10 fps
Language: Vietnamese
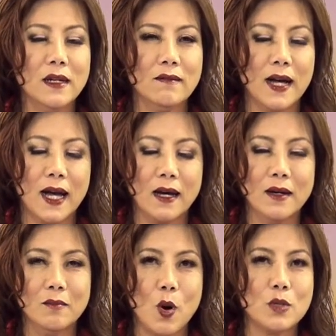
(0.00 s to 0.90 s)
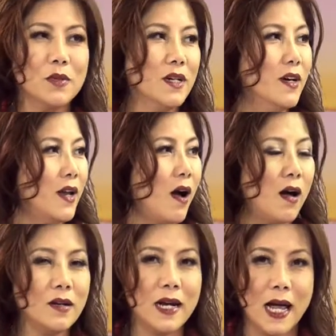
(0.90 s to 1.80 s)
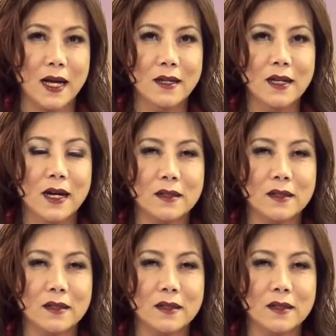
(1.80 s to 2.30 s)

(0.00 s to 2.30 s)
và một trong những người đó đó là à,